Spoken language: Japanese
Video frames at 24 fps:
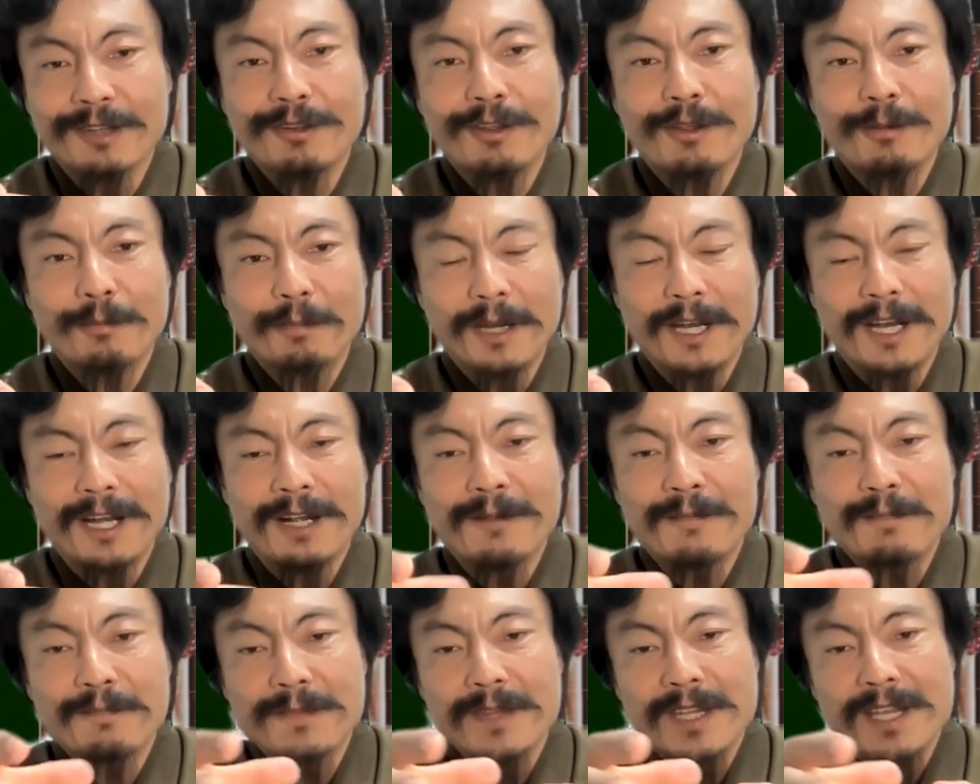例え
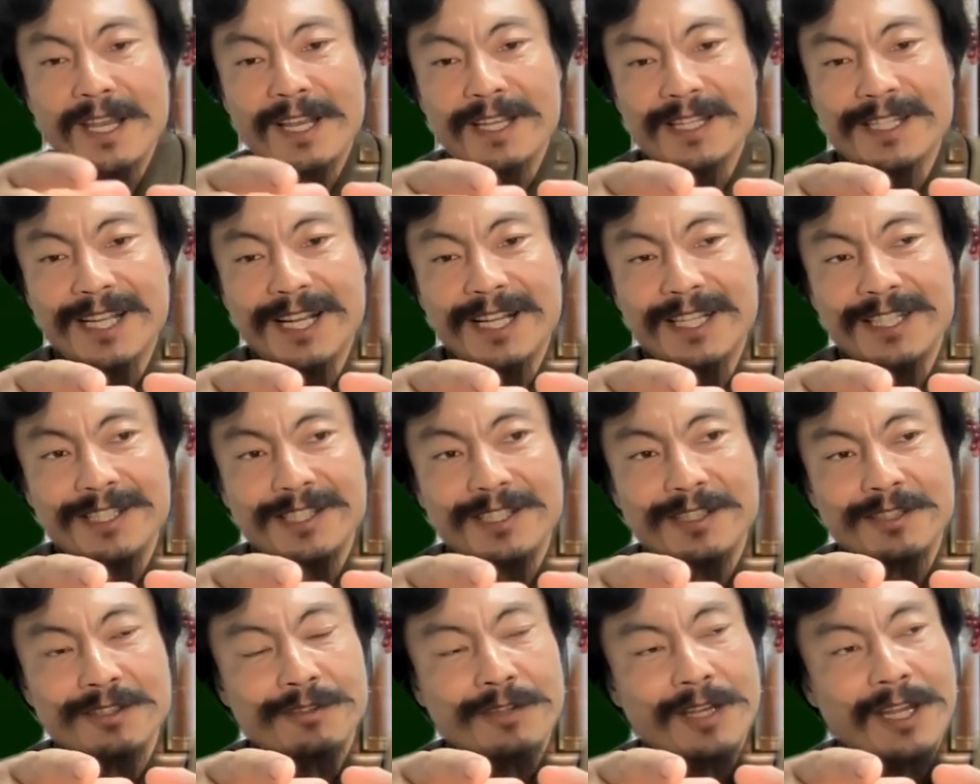ば、
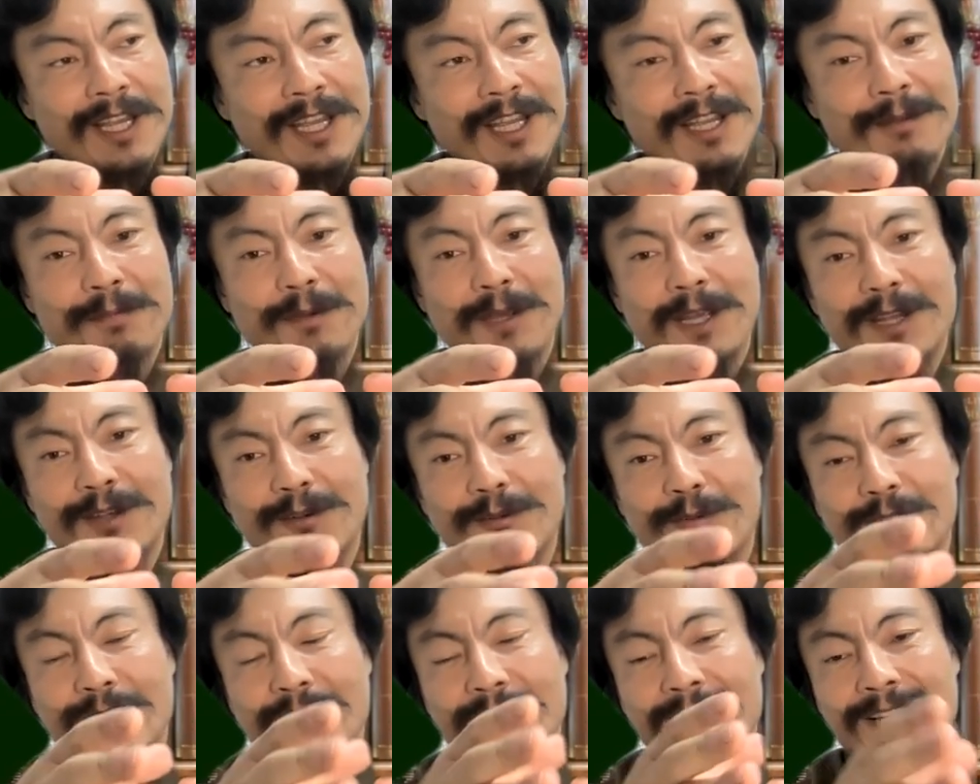30平米
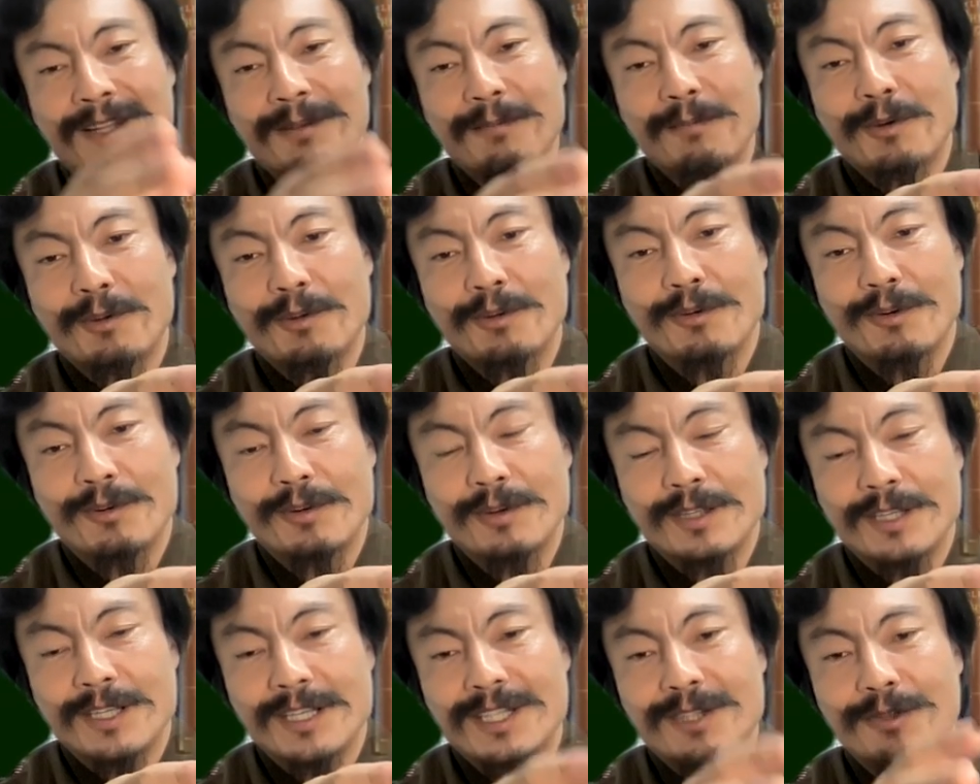の建物、